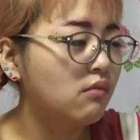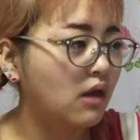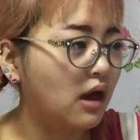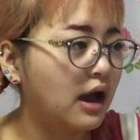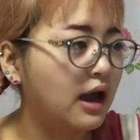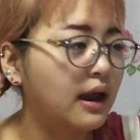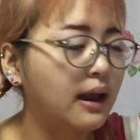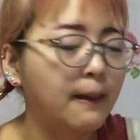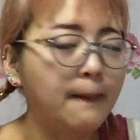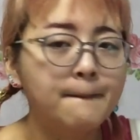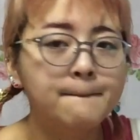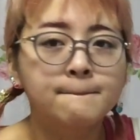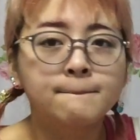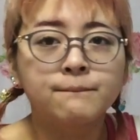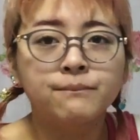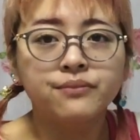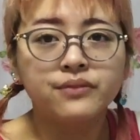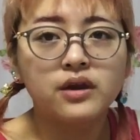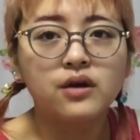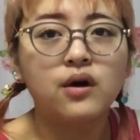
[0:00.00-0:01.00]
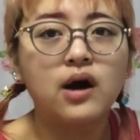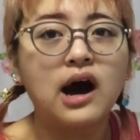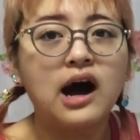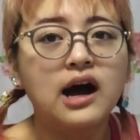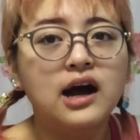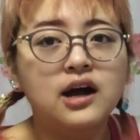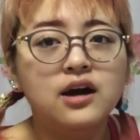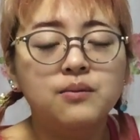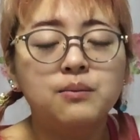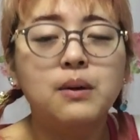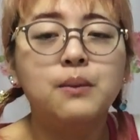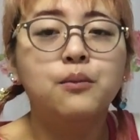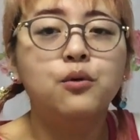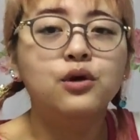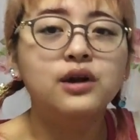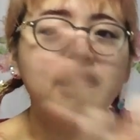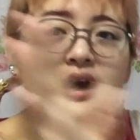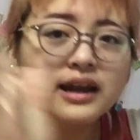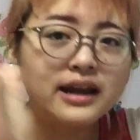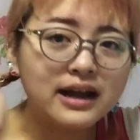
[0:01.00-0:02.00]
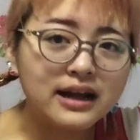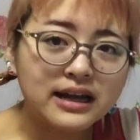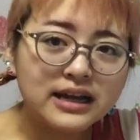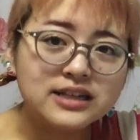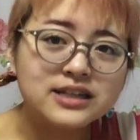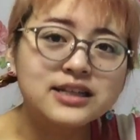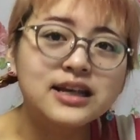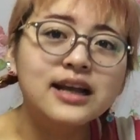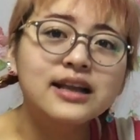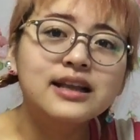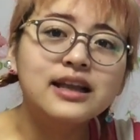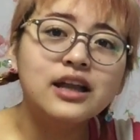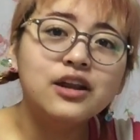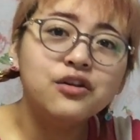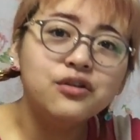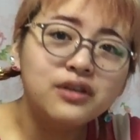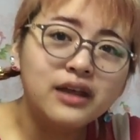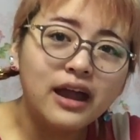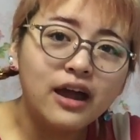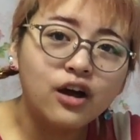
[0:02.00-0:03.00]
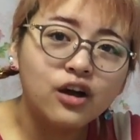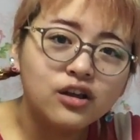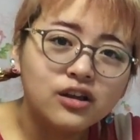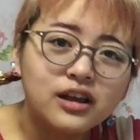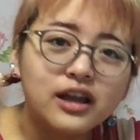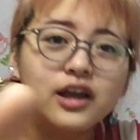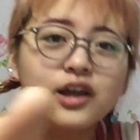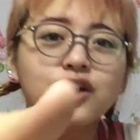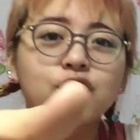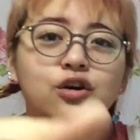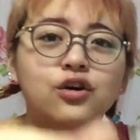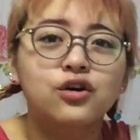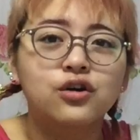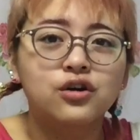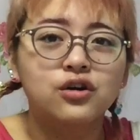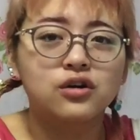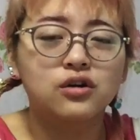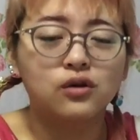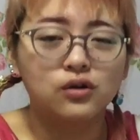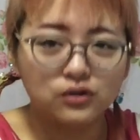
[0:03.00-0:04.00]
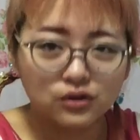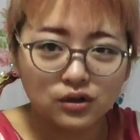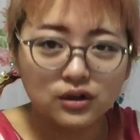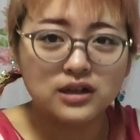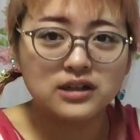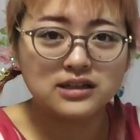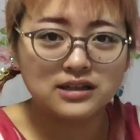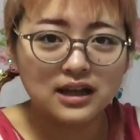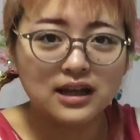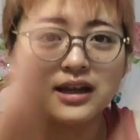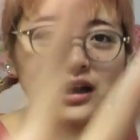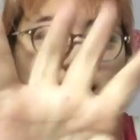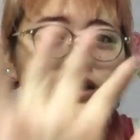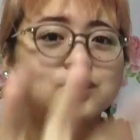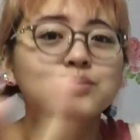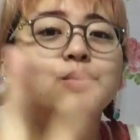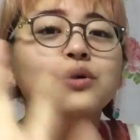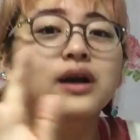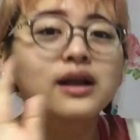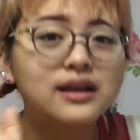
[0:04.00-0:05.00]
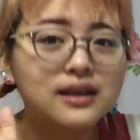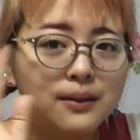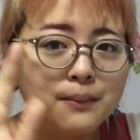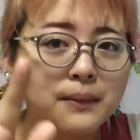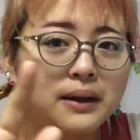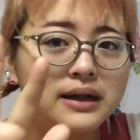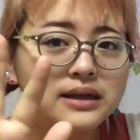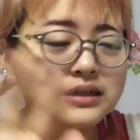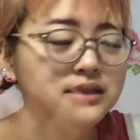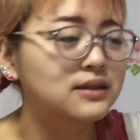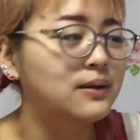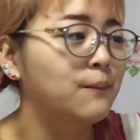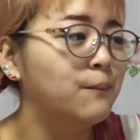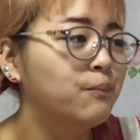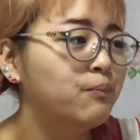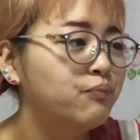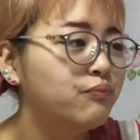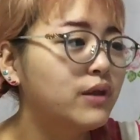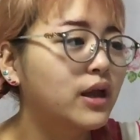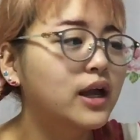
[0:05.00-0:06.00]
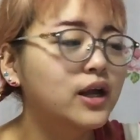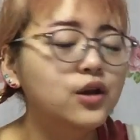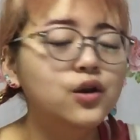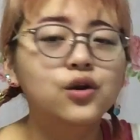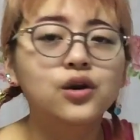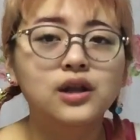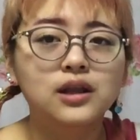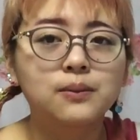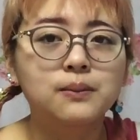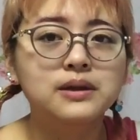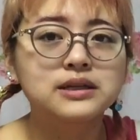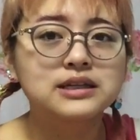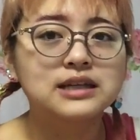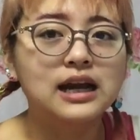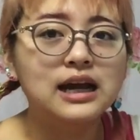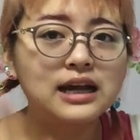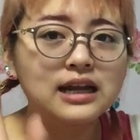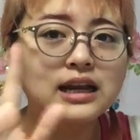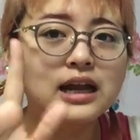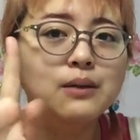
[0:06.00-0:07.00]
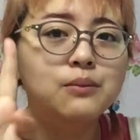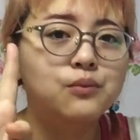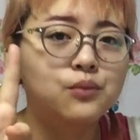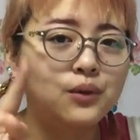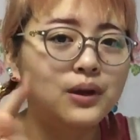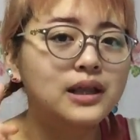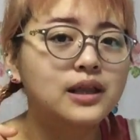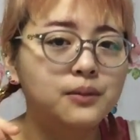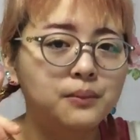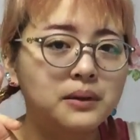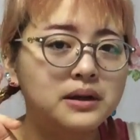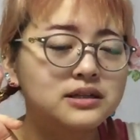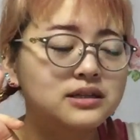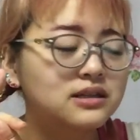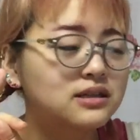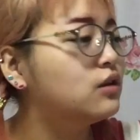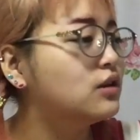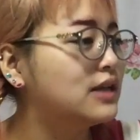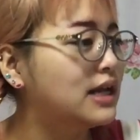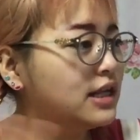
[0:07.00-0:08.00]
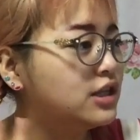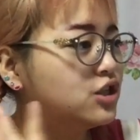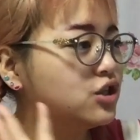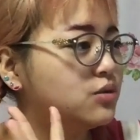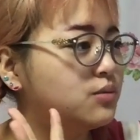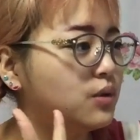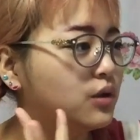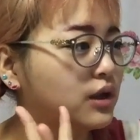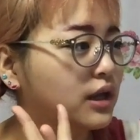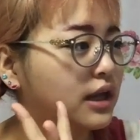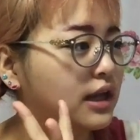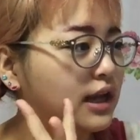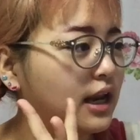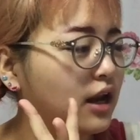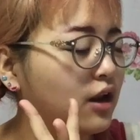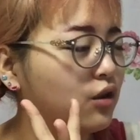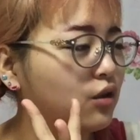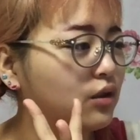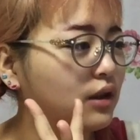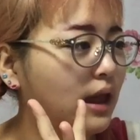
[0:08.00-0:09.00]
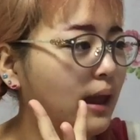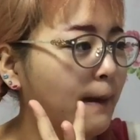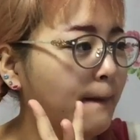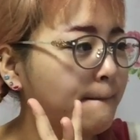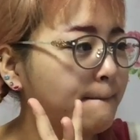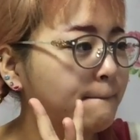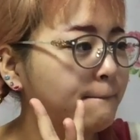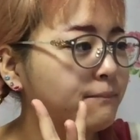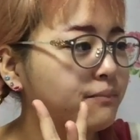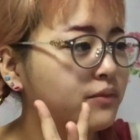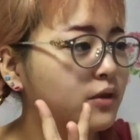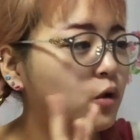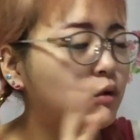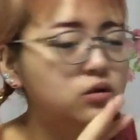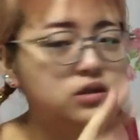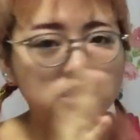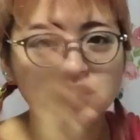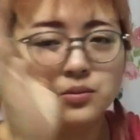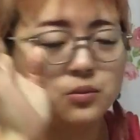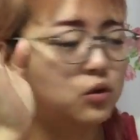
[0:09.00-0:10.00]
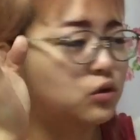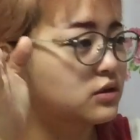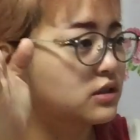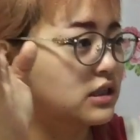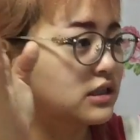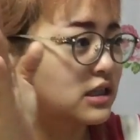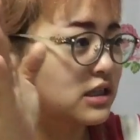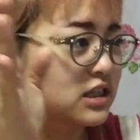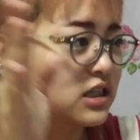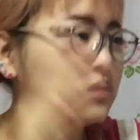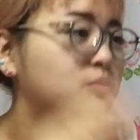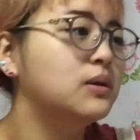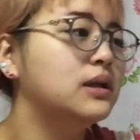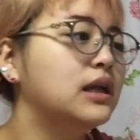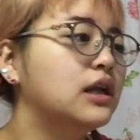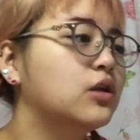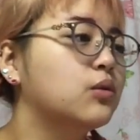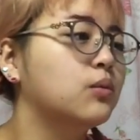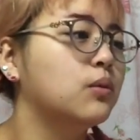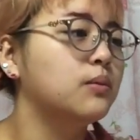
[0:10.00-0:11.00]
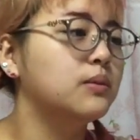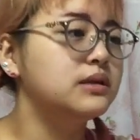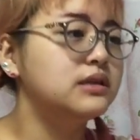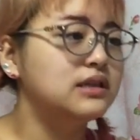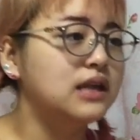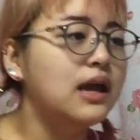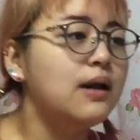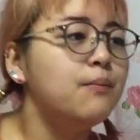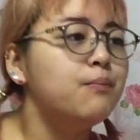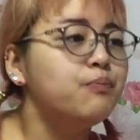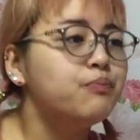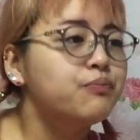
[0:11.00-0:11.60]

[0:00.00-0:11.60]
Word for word: はい。では、まあ、盛り上ががキャスやってるんだよっていうことですね。キャスもやってます。なんかいろいろやってます。LINE ライブもやってます。あと30秒で切れるので、こっちもこっちでじゃあ締めたいと思いますね。